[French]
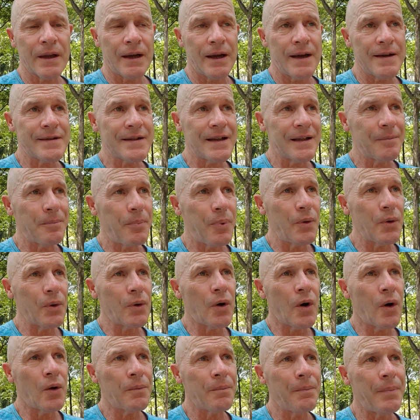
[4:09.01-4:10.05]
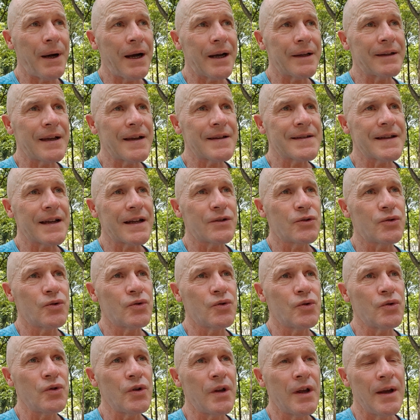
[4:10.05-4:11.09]
Et cette plus grande part
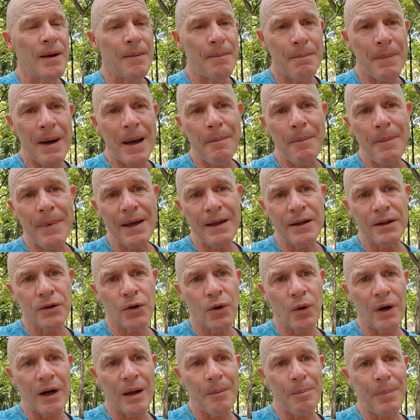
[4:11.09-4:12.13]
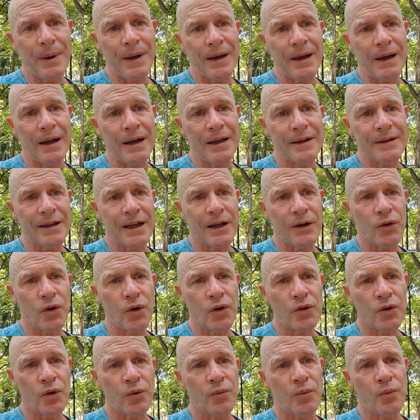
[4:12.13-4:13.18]
d'incertitude m'amène de la paix à
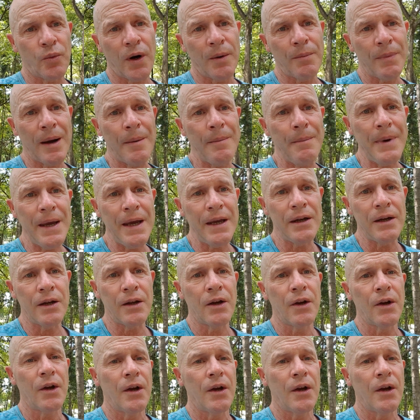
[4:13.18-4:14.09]
l'intérieur de moi, m'amène